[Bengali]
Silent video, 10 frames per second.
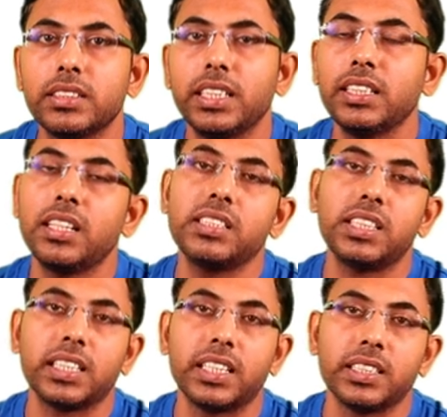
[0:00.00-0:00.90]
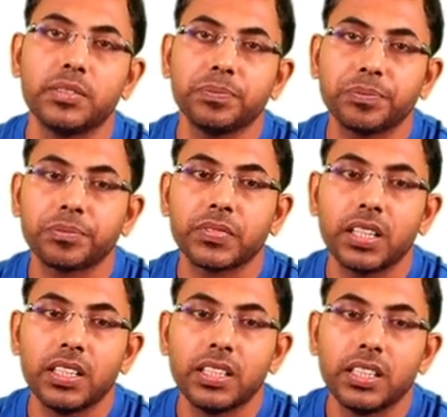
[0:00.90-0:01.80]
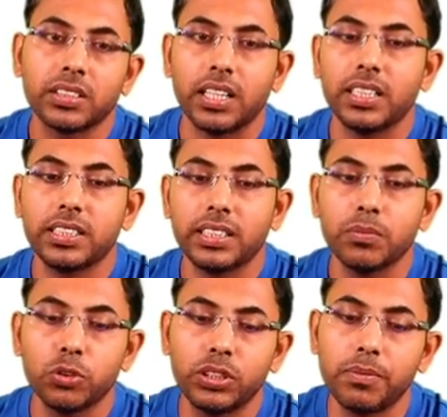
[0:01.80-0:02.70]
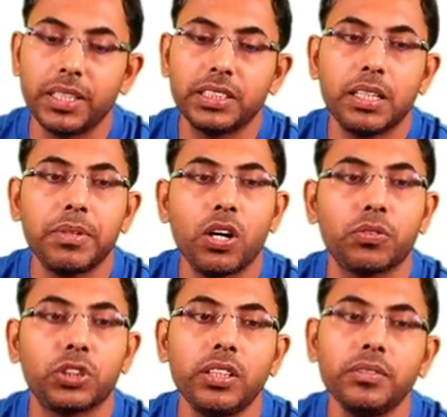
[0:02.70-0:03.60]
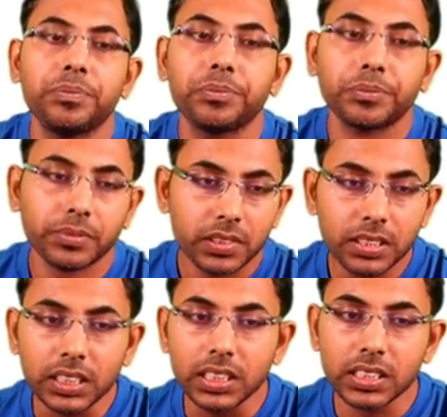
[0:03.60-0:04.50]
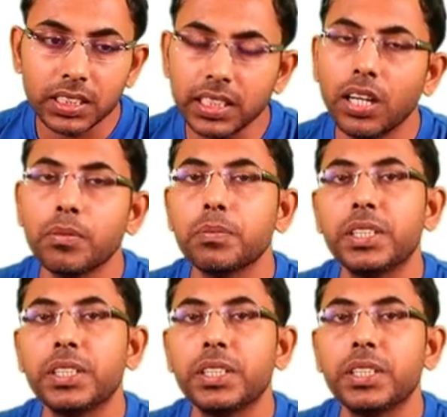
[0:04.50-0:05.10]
জেনারেল সেক্রেটারি তার আনসারটা বুঝতেই পারছি আমরা অপশন সি হবে